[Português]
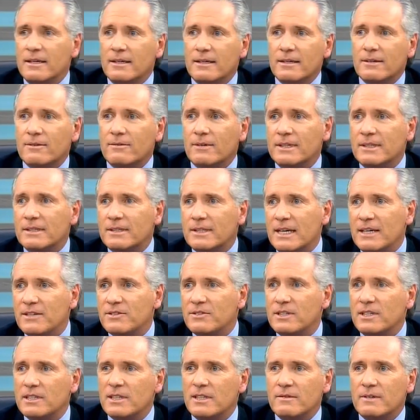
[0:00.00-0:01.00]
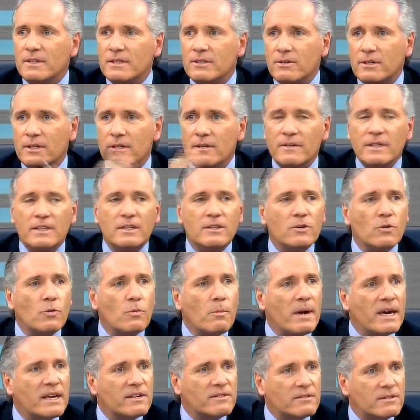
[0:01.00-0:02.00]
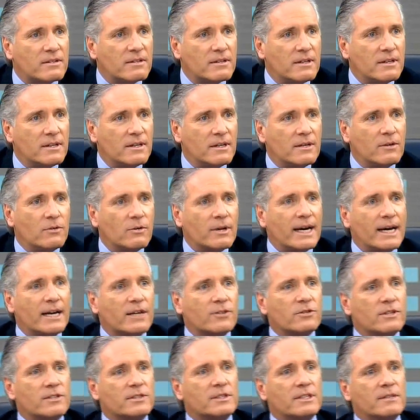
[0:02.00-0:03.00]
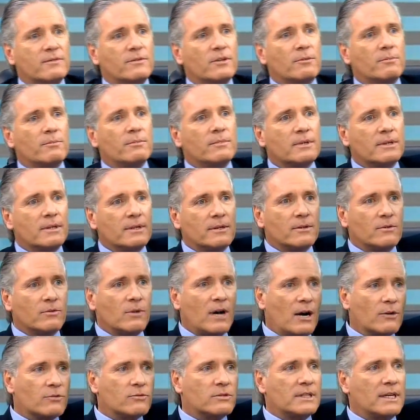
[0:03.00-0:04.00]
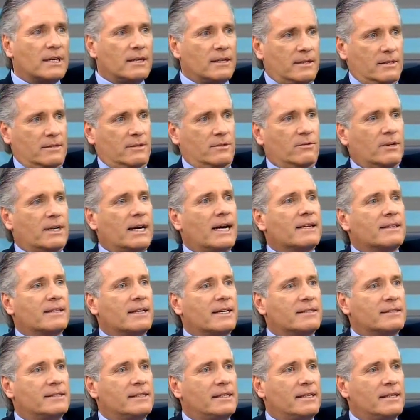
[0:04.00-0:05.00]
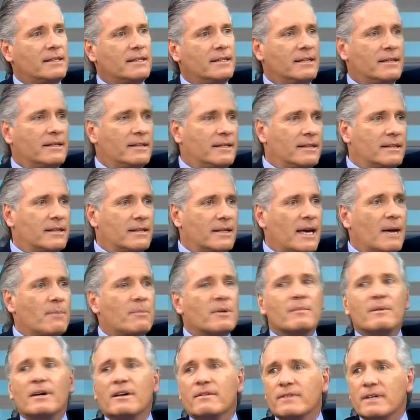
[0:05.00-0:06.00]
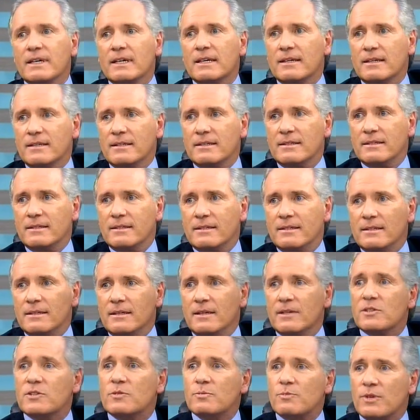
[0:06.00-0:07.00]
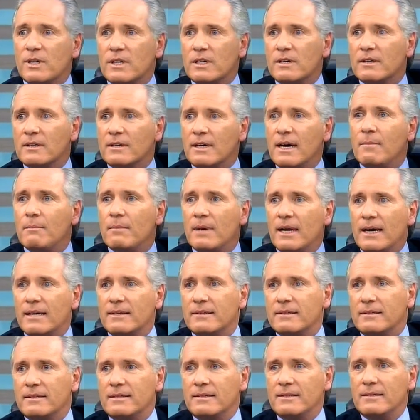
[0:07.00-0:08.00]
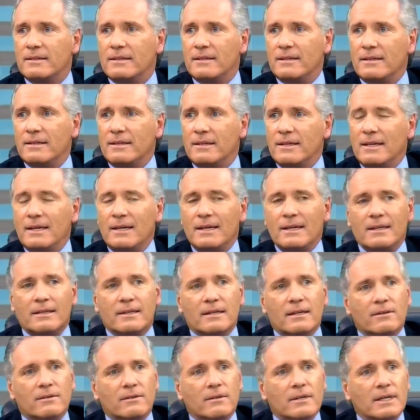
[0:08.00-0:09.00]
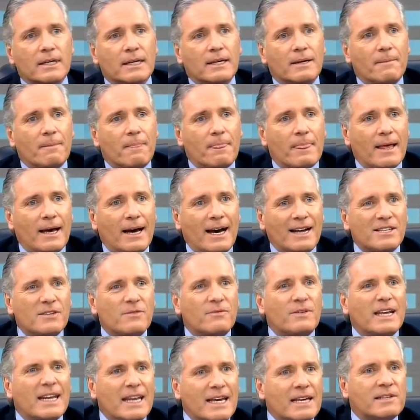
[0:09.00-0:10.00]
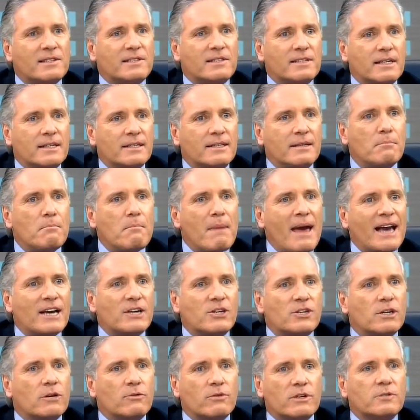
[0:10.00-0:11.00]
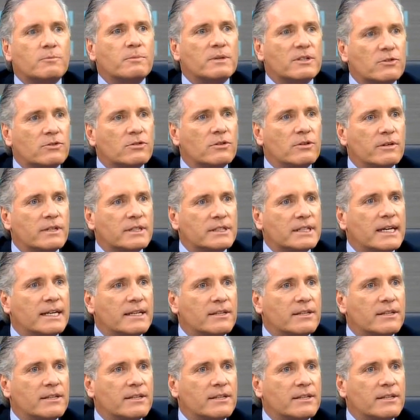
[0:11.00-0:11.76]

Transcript: em, em três dias ele vendeu o que ele vendia em um mês. O cara só escreveu no alto da, do cartaz dele, é primavera, it's spring, I'm blind. Então, a diferença que mexe com as pessoas é